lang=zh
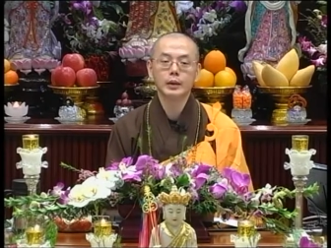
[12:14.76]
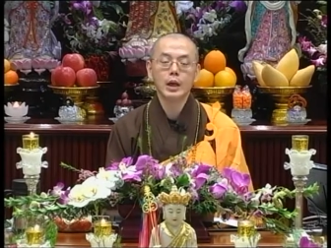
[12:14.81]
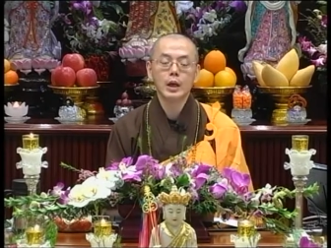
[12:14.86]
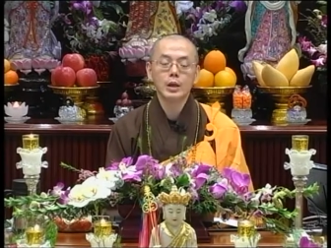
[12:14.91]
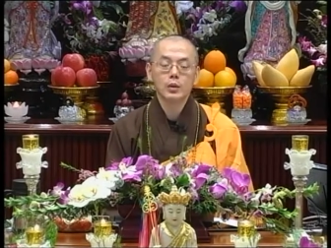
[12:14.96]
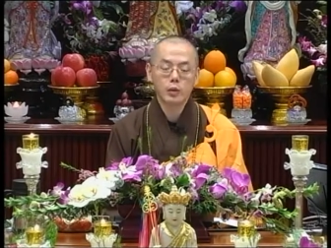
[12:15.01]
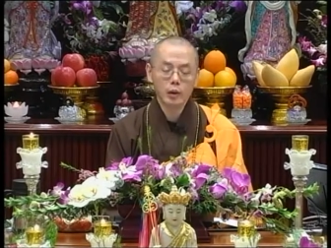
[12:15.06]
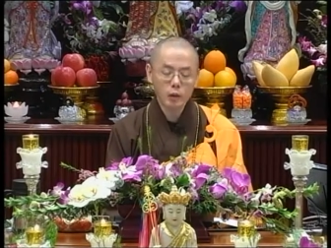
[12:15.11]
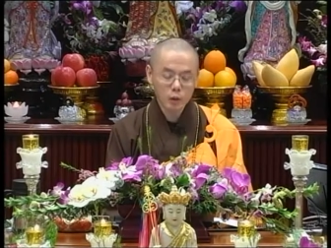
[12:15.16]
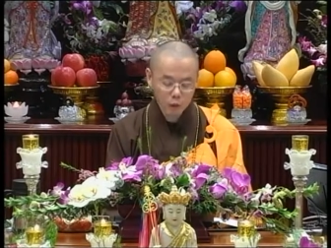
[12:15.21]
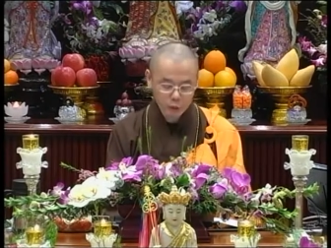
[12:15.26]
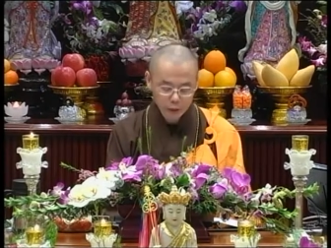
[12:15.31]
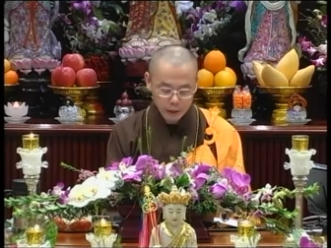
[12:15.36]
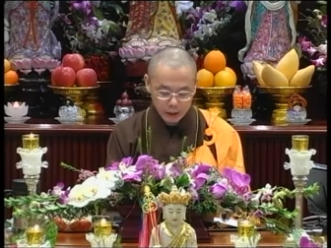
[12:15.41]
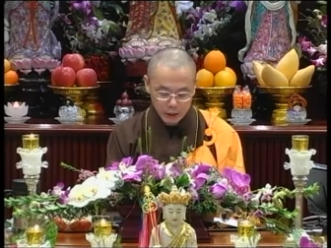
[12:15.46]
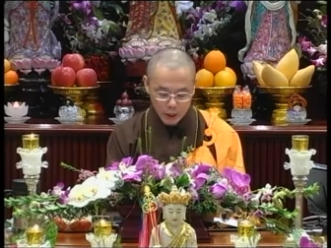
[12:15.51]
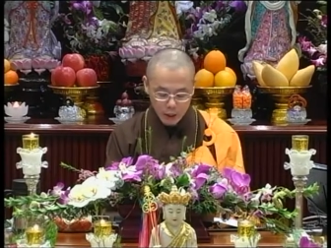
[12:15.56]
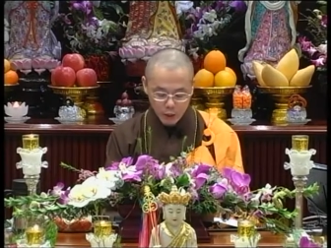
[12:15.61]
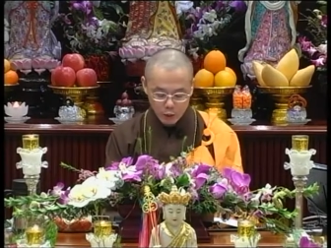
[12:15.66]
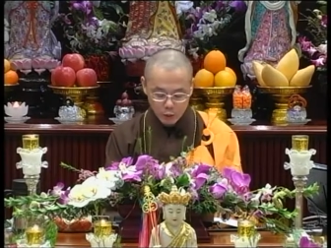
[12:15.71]
所以古
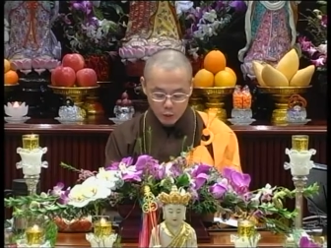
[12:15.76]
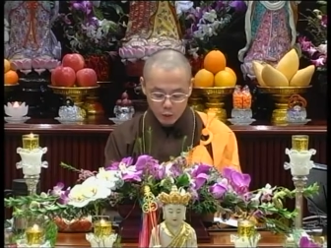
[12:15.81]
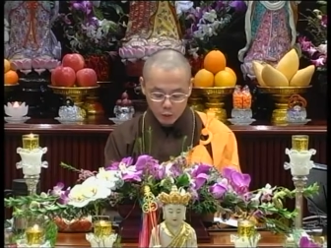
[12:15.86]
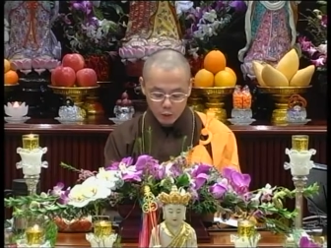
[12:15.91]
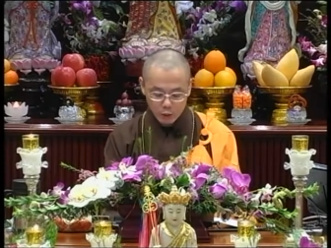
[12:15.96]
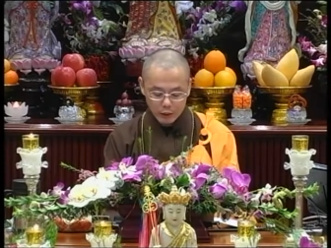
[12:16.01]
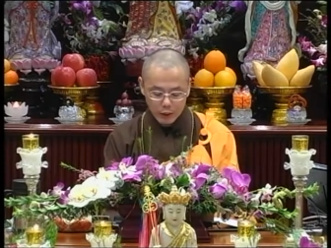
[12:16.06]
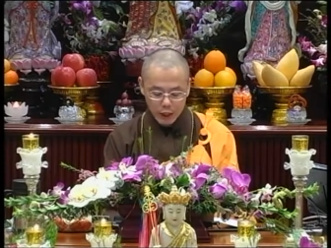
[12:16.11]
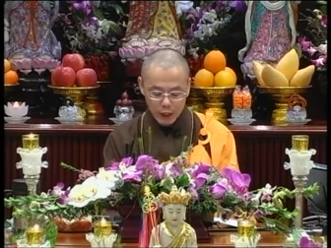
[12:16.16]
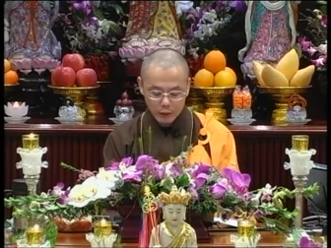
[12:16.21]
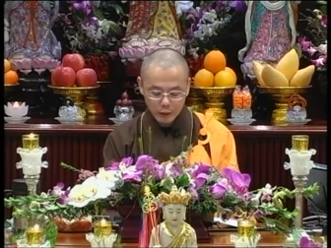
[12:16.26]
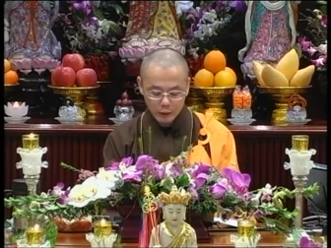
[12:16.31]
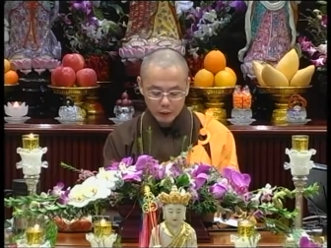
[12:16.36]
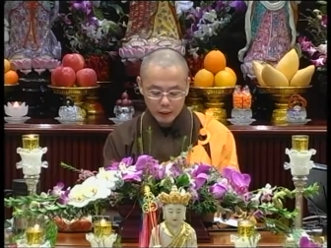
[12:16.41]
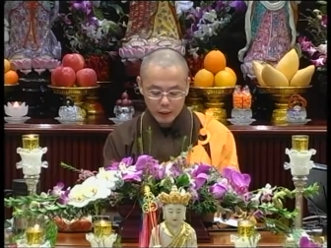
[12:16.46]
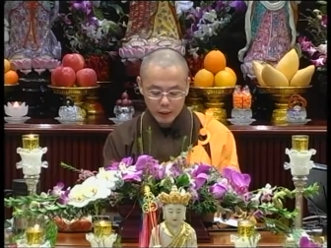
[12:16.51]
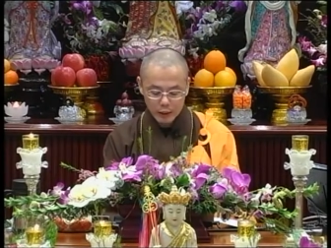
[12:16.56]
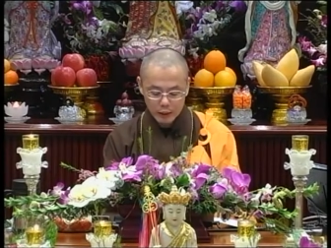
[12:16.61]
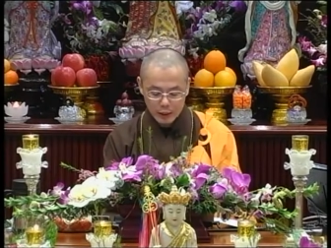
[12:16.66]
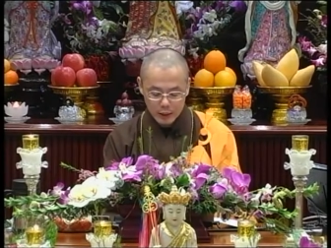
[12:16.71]
人哈，中国大陆
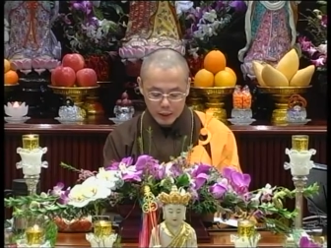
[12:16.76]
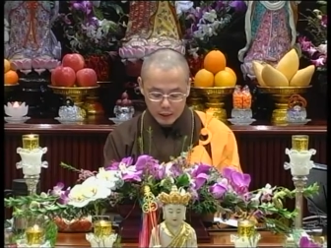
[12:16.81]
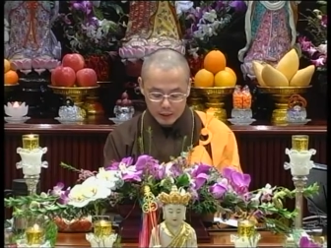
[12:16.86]
呢，